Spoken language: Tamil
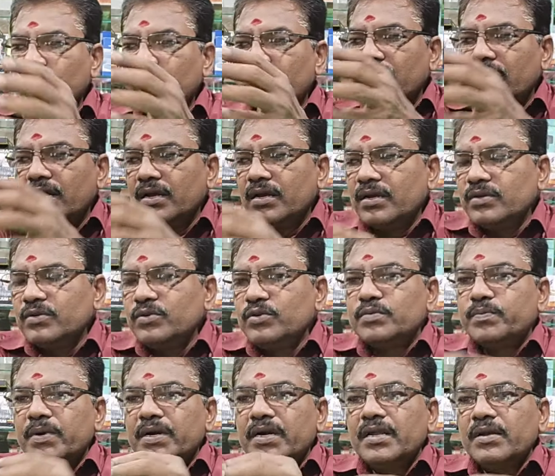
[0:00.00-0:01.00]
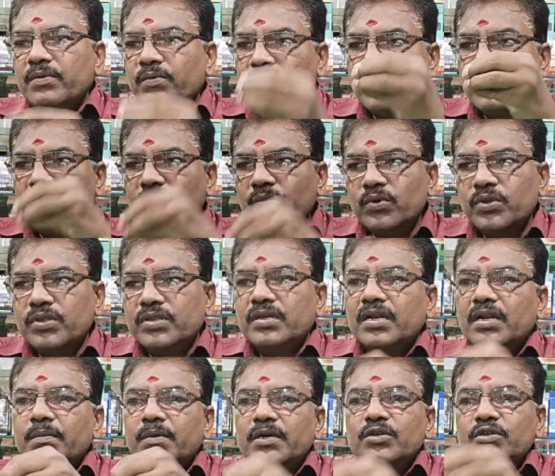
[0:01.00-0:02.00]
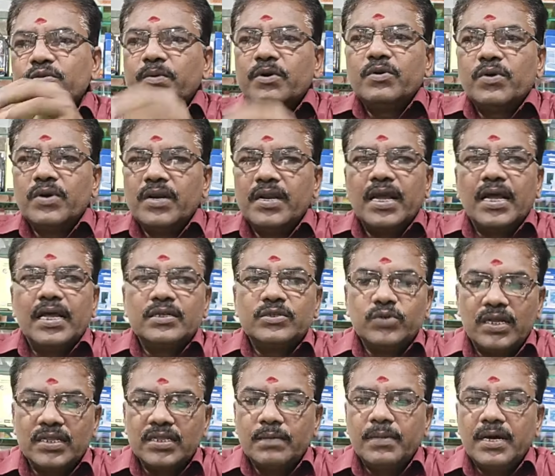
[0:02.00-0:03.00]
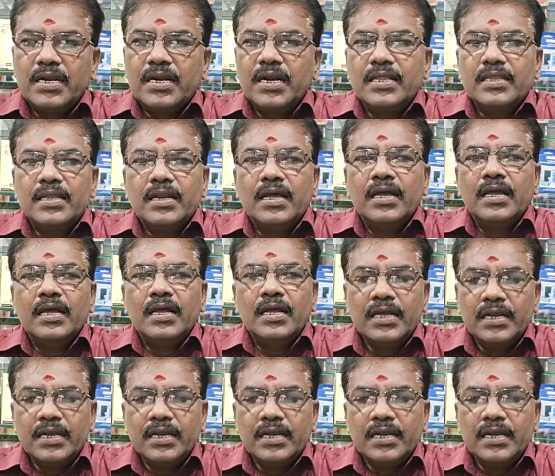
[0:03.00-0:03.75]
உள்ளே யூஸ் பண்ணி உள்ளே ஊற்றி நம்ம யூஸ் பண்ணுவோம் இல்லையா ஸோ அந்த மாதிரி இடத்துல